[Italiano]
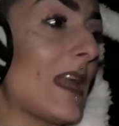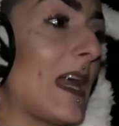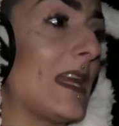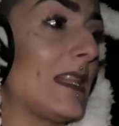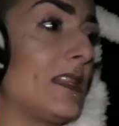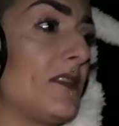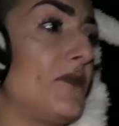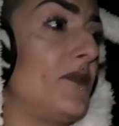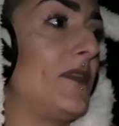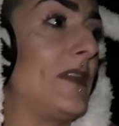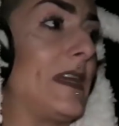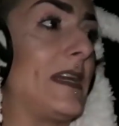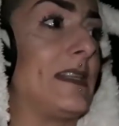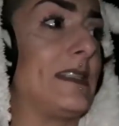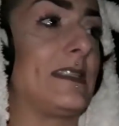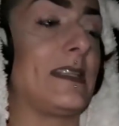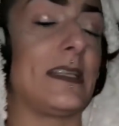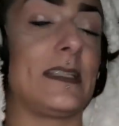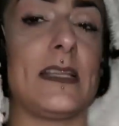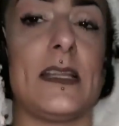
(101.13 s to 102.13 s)
A
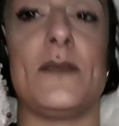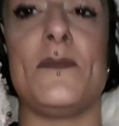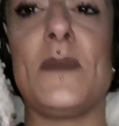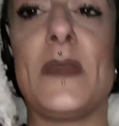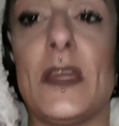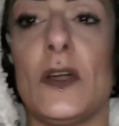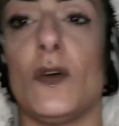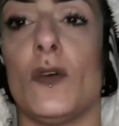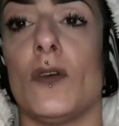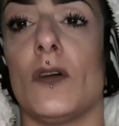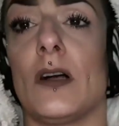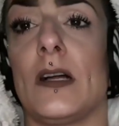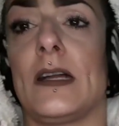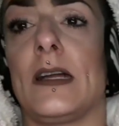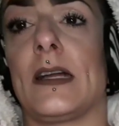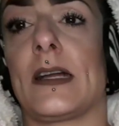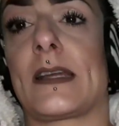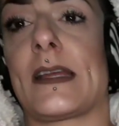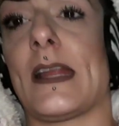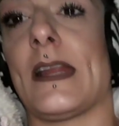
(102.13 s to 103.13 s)
differenza del mio
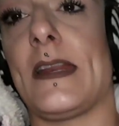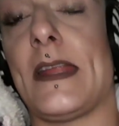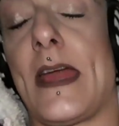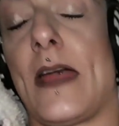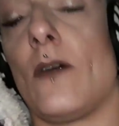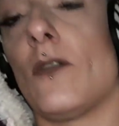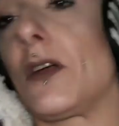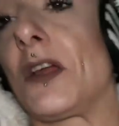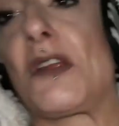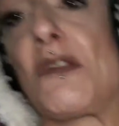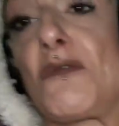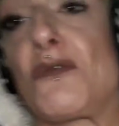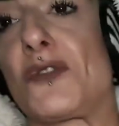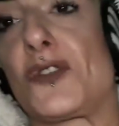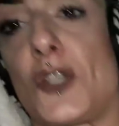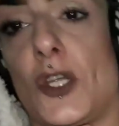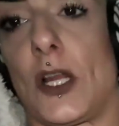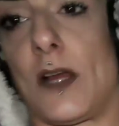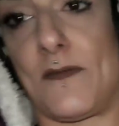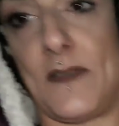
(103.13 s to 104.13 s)
eh, Gran che non
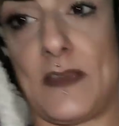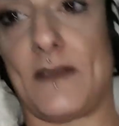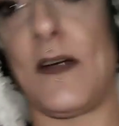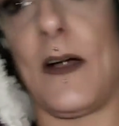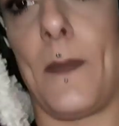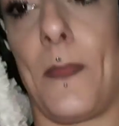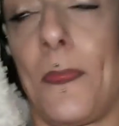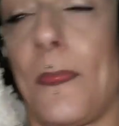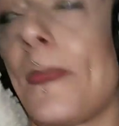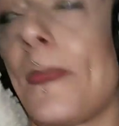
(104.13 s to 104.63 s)
ce l'aveva.